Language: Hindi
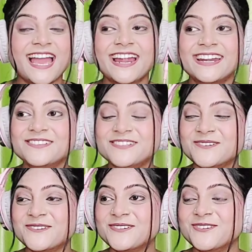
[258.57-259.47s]
एंड
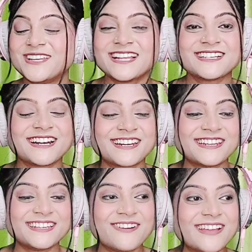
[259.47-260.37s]
जो गोलियाँ चल
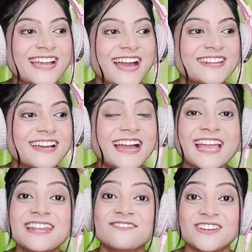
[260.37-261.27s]
रही थी यार
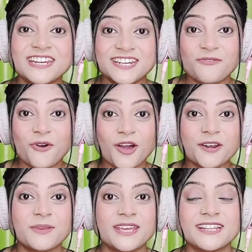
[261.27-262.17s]
इन्फिनिटी
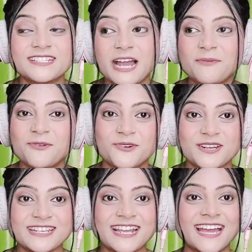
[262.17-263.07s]
वॉर में जहाँ पे
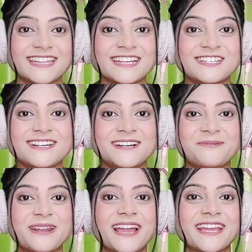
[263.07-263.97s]
उन्होंने दिखाया था
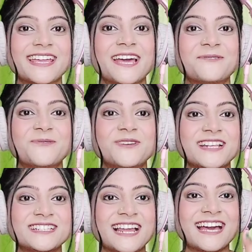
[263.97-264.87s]
शील्ड बना के यार
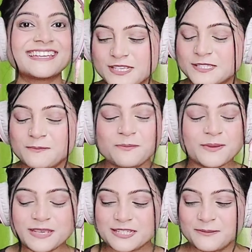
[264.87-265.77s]
गोलियाँ चला रहे थे तो
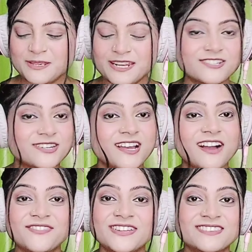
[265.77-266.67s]
इंस्पिरेशन
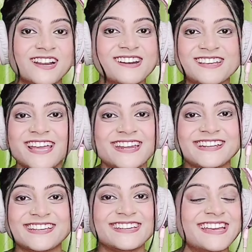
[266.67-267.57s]
काफ़ी तगड़ी है
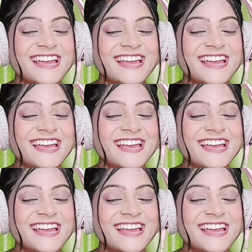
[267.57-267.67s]
इनकी